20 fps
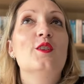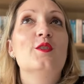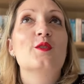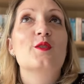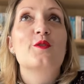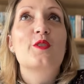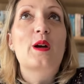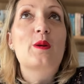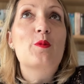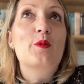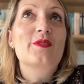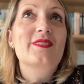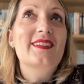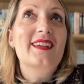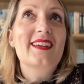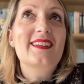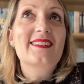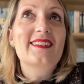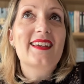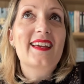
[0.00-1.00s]
donc vraiment
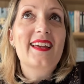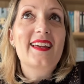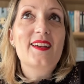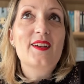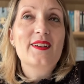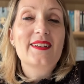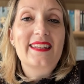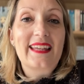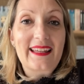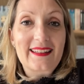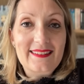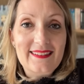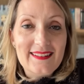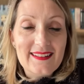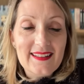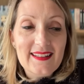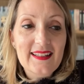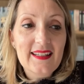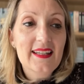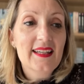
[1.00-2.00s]
très très
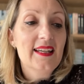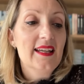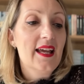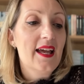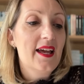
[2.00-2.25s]
gâté.